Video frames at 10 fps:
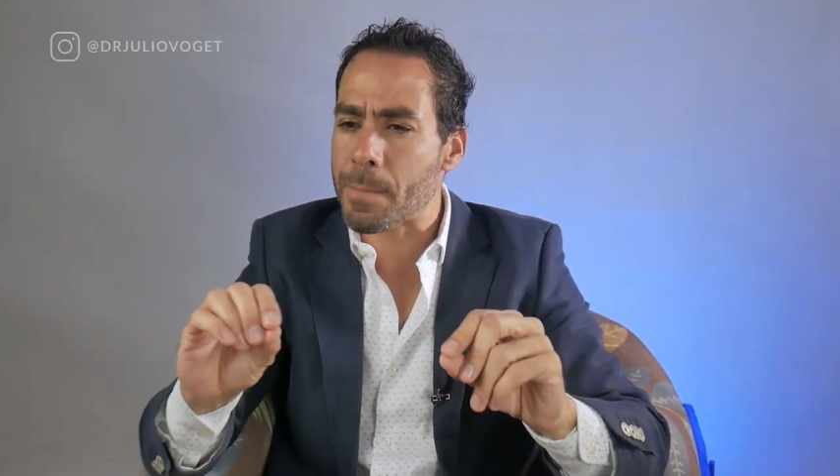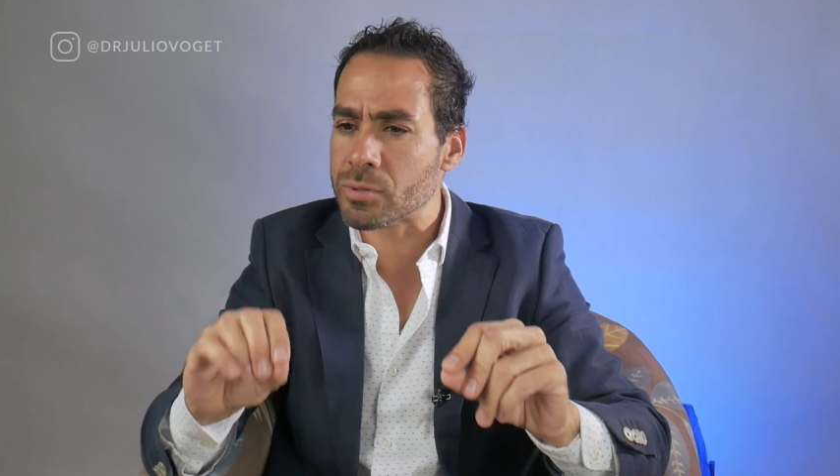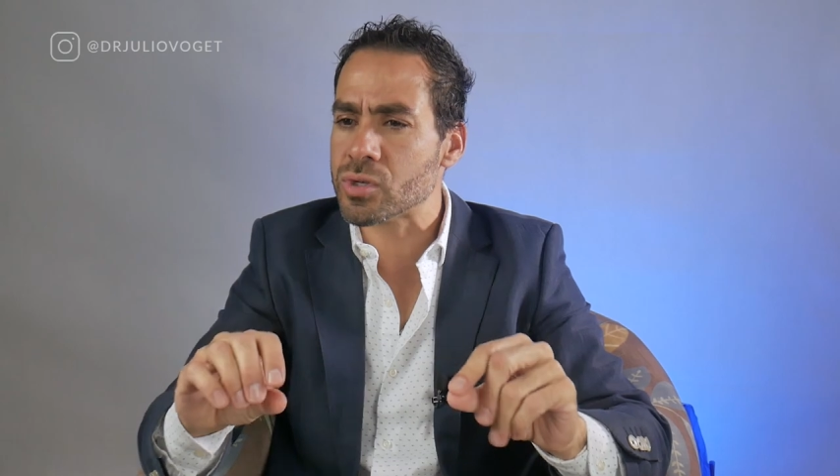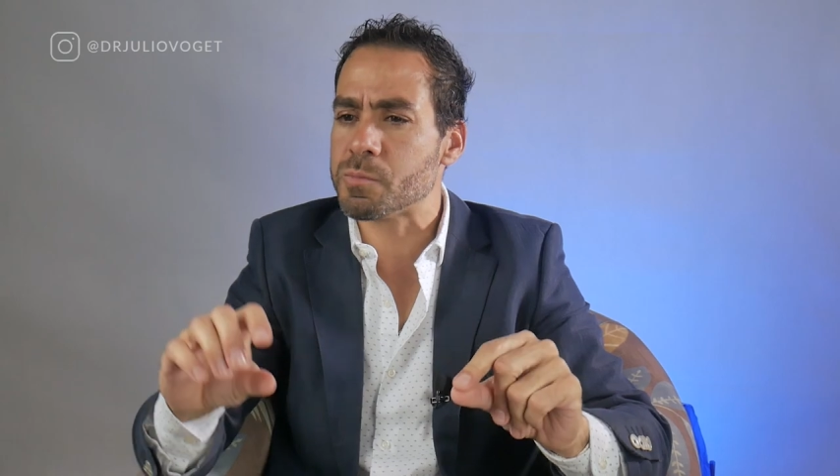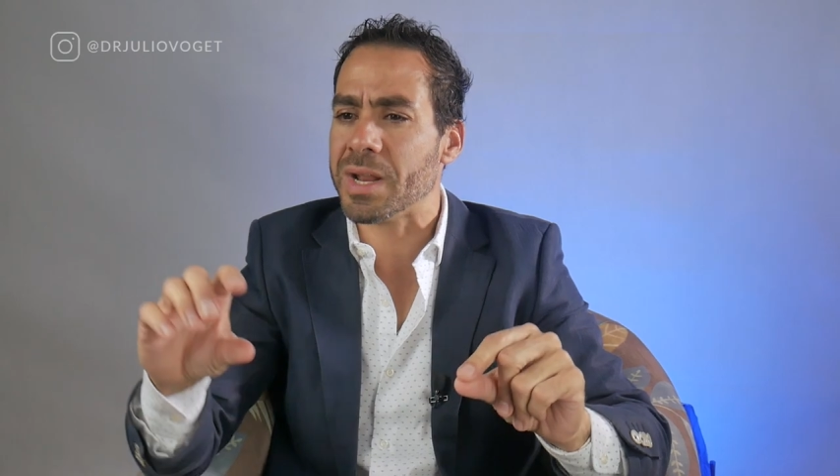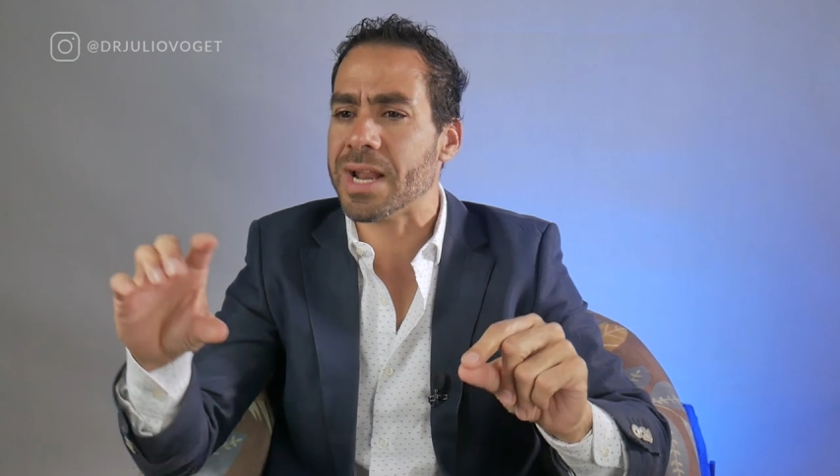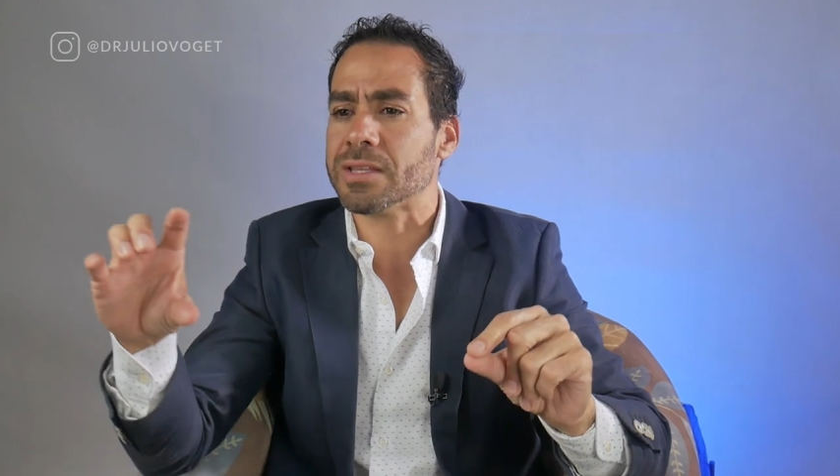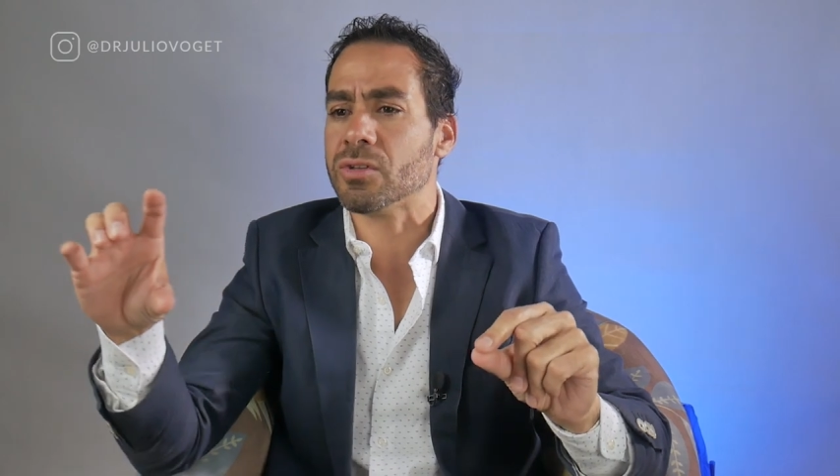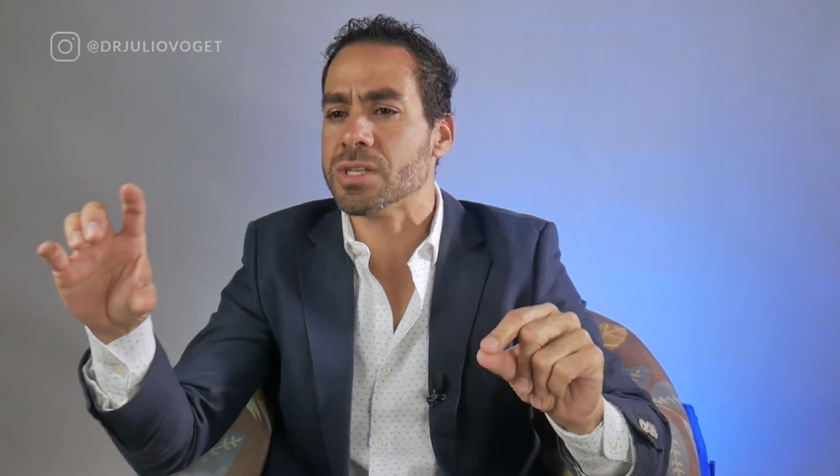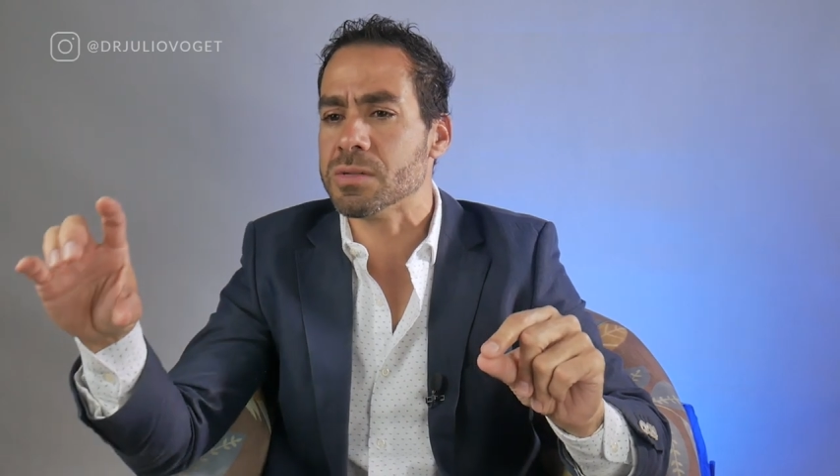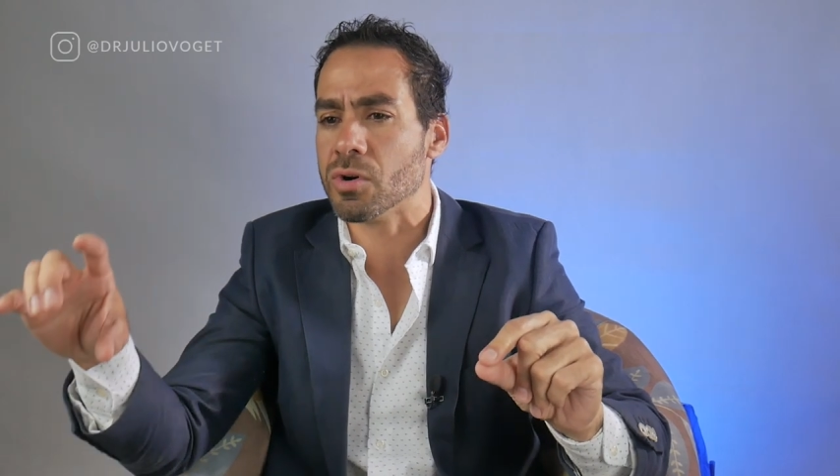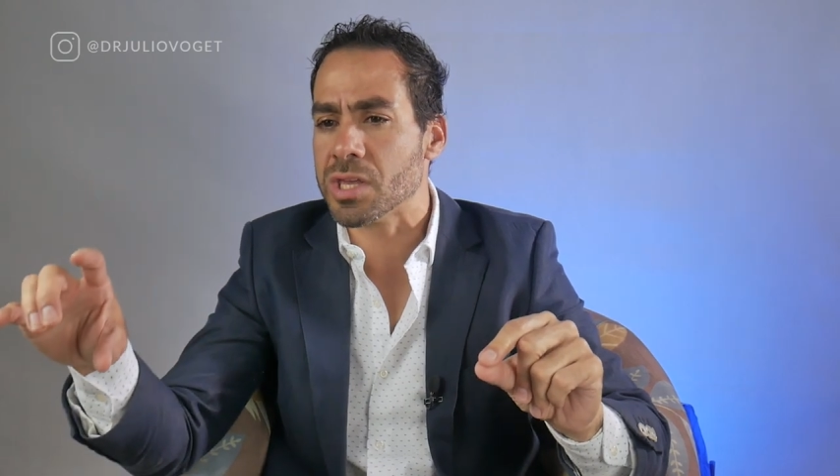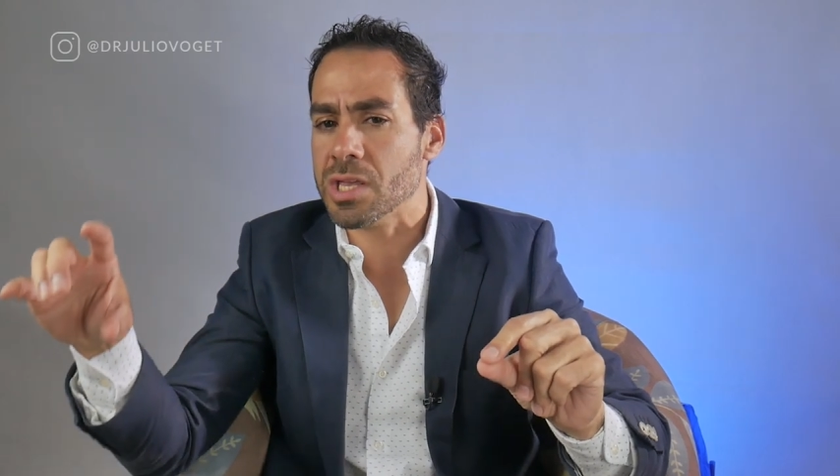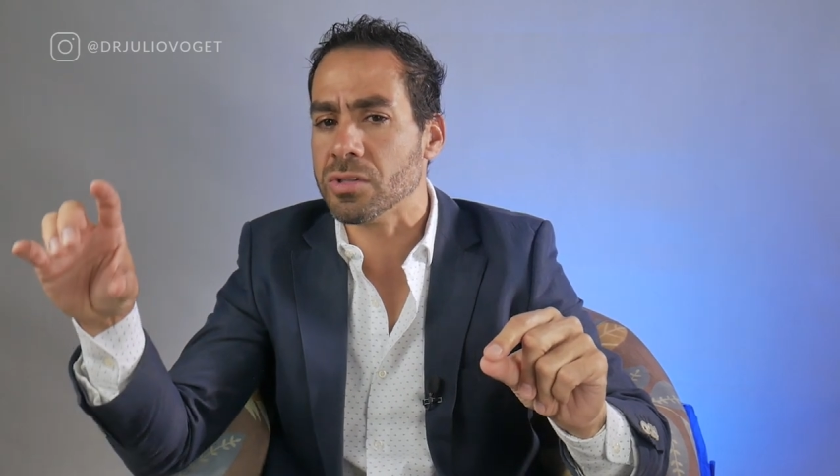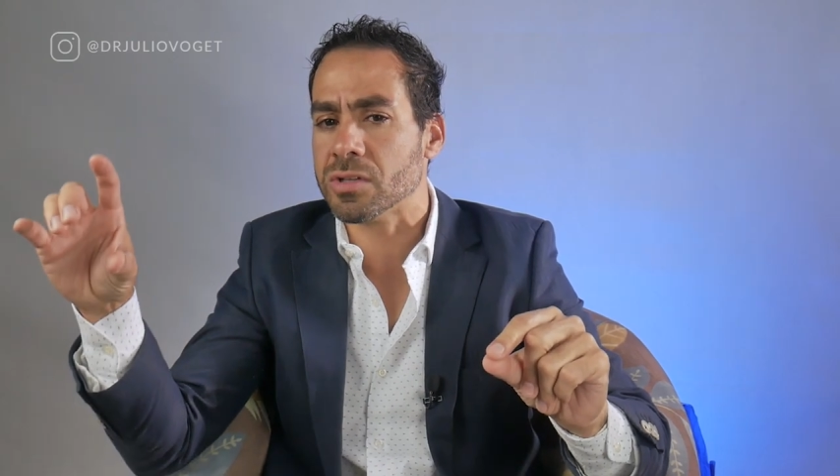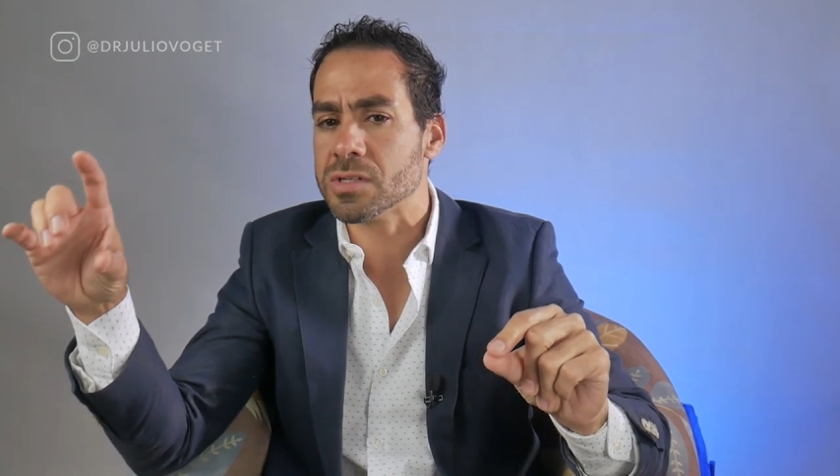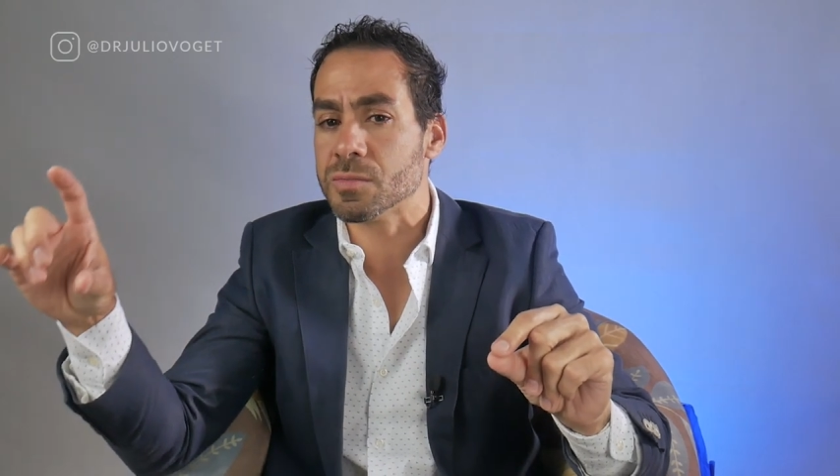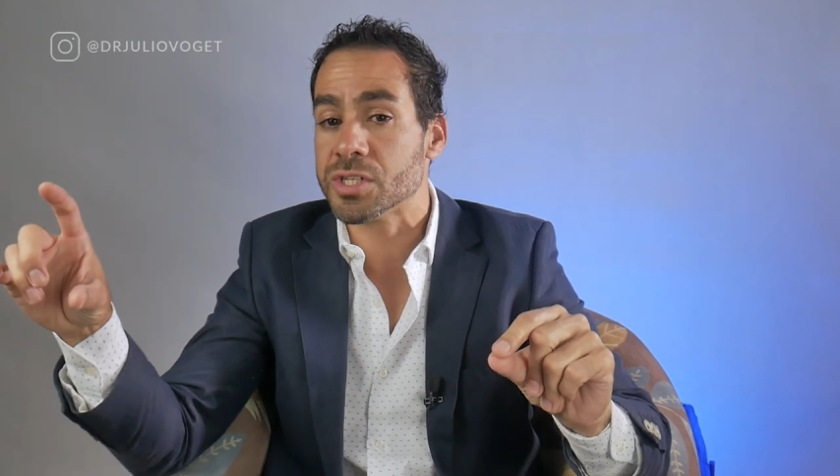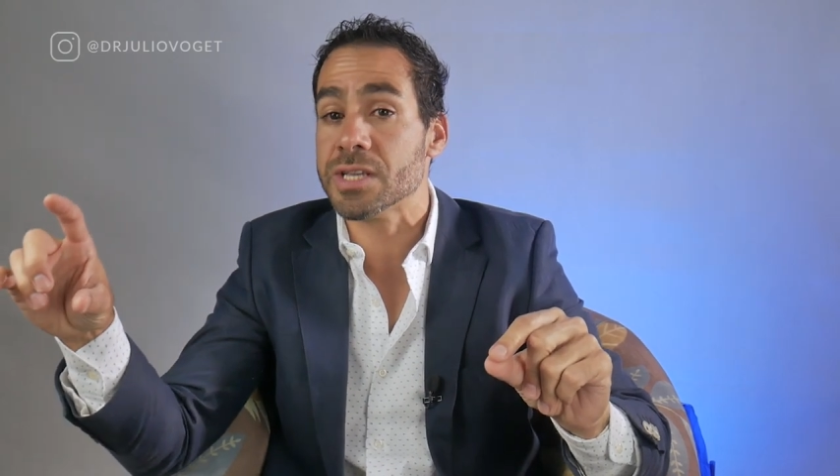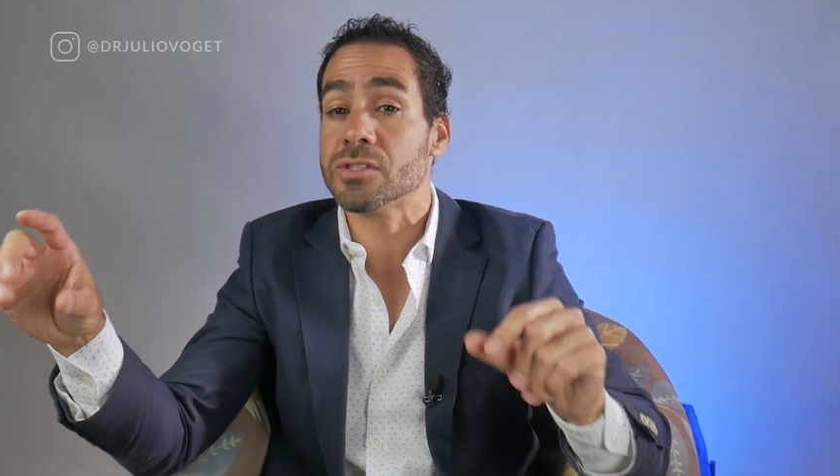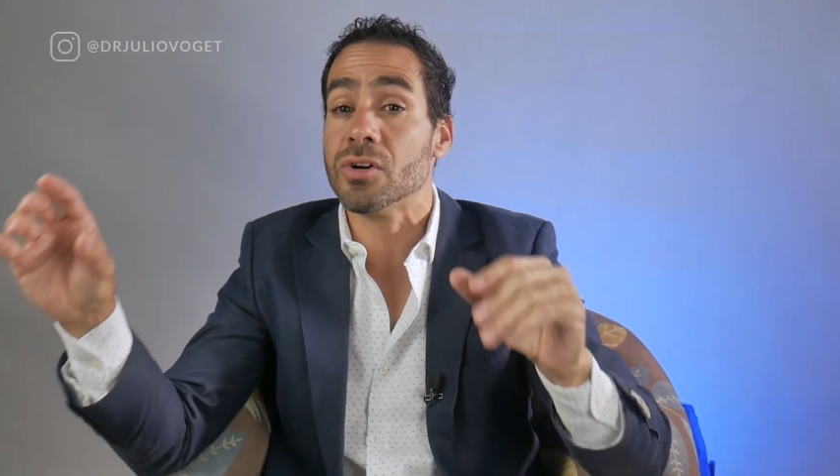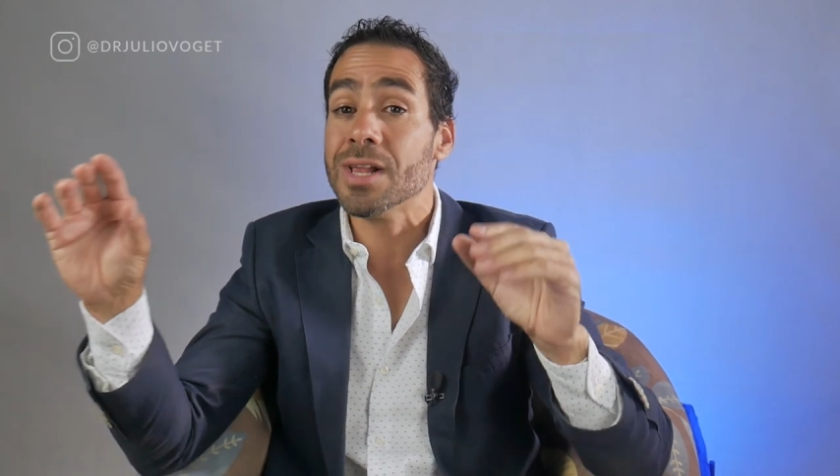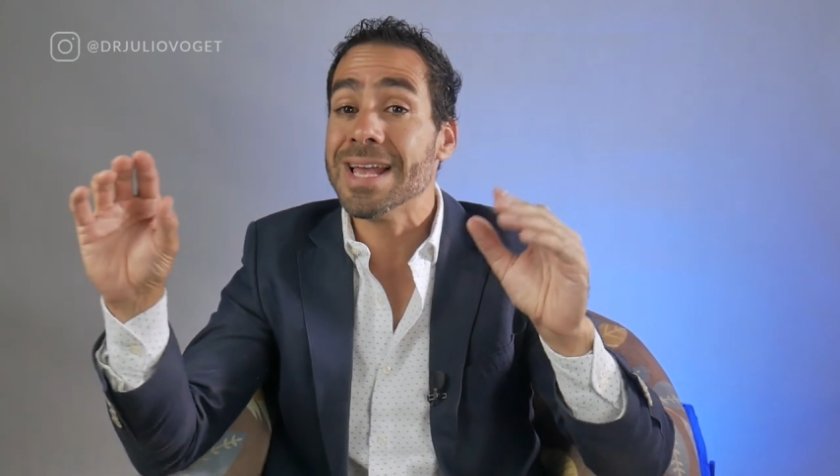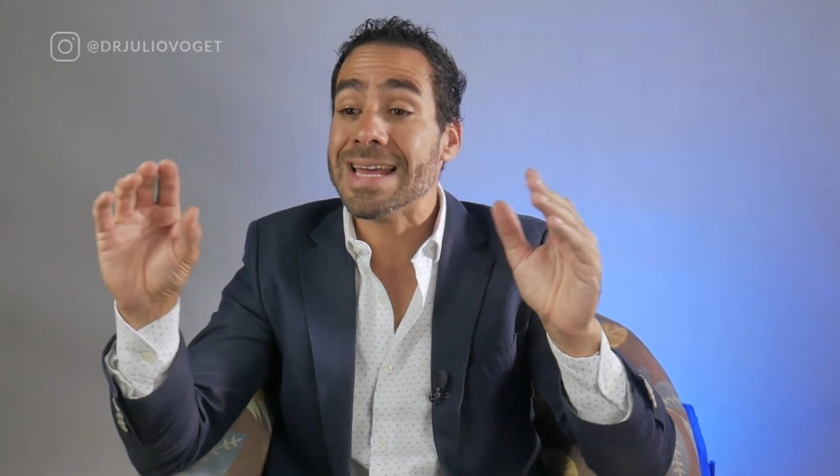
posso esperar até o décimo quinto, décimo sexto?